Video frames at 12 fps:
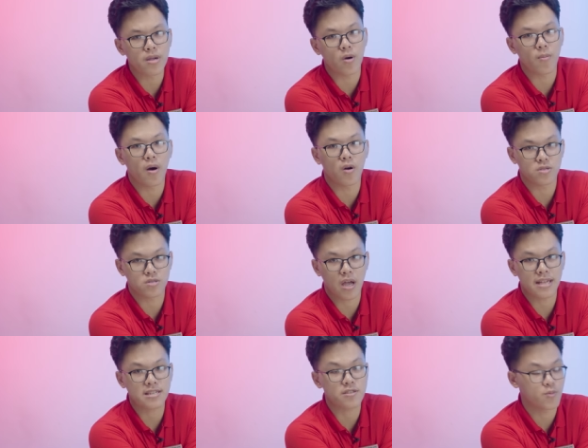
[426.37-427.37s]
các kiểu mà họ
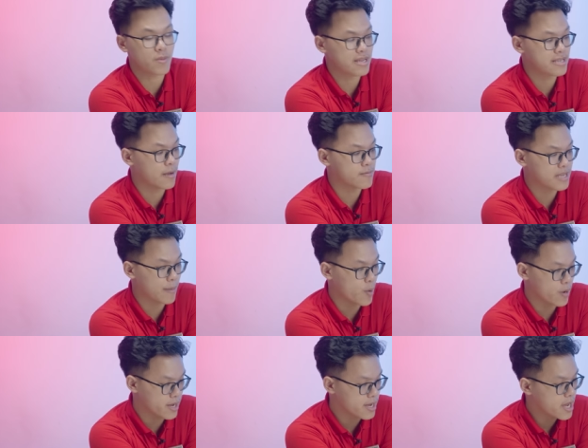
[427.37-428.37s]
hay sẽ dùng cái giải giải
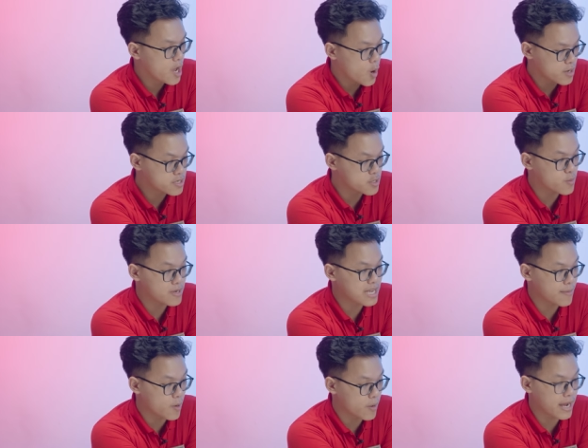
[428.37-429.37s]
màu này ấy. Họ sẽ sử dụng cái
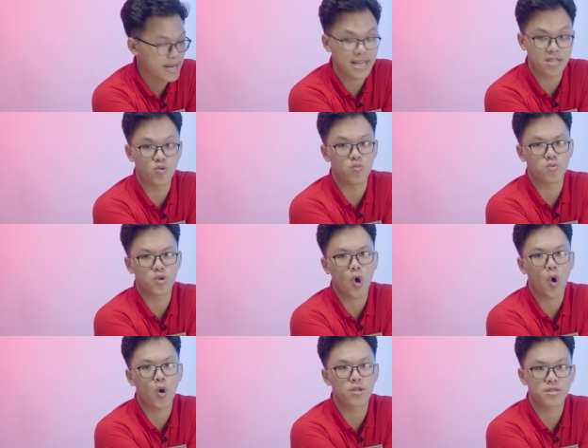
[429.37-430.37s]
giải màu này để dùng
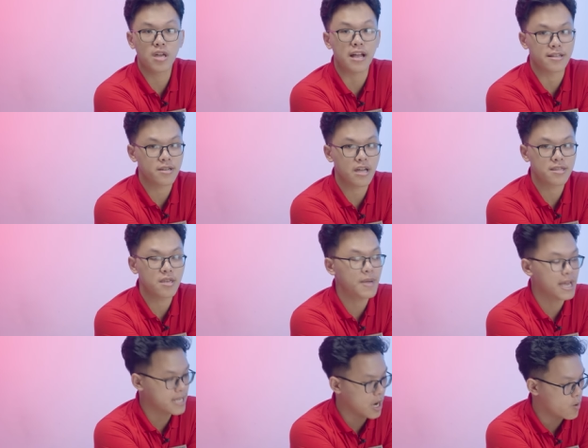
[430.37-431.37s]
cho tất cả những cái thiết
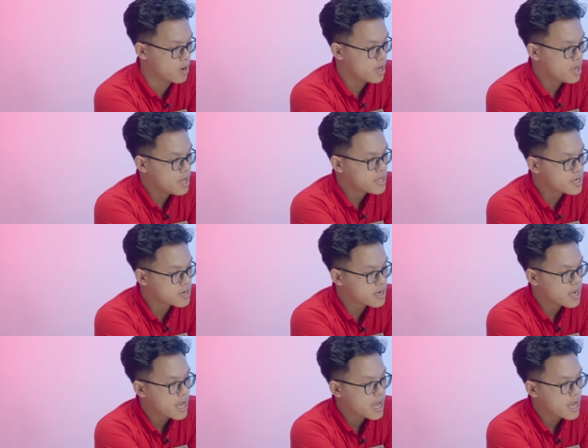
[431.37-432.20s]
bị khác nhau. Nhưng